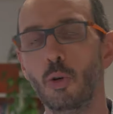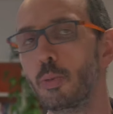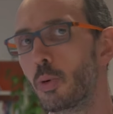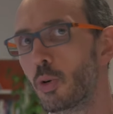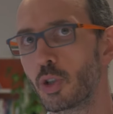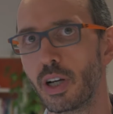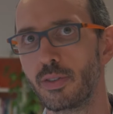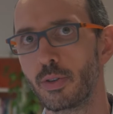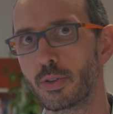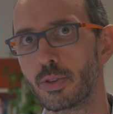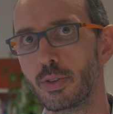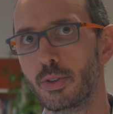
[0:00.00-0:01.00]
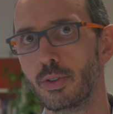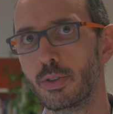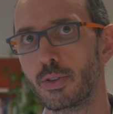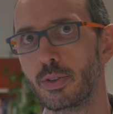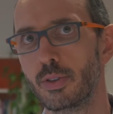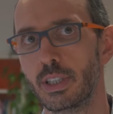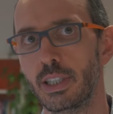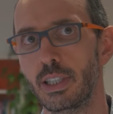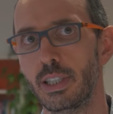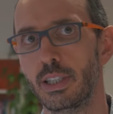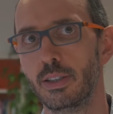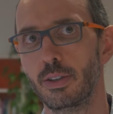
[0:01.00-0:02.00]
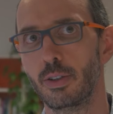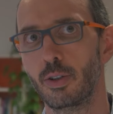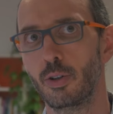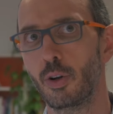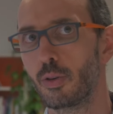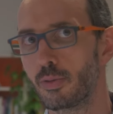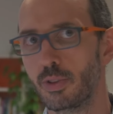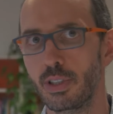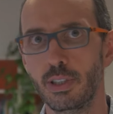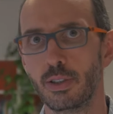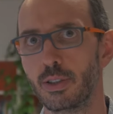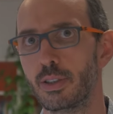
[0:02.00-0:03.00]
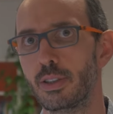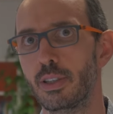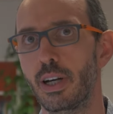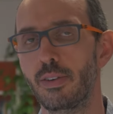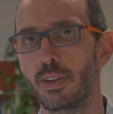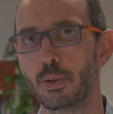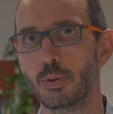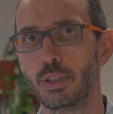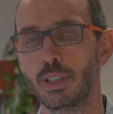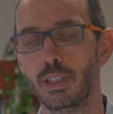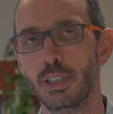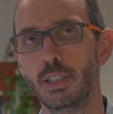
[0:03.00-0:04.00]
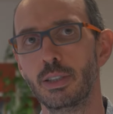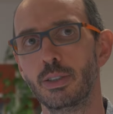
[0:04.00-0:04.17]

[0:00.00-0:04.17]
Le projet avançant et euh, l'envie euh, avec aussi,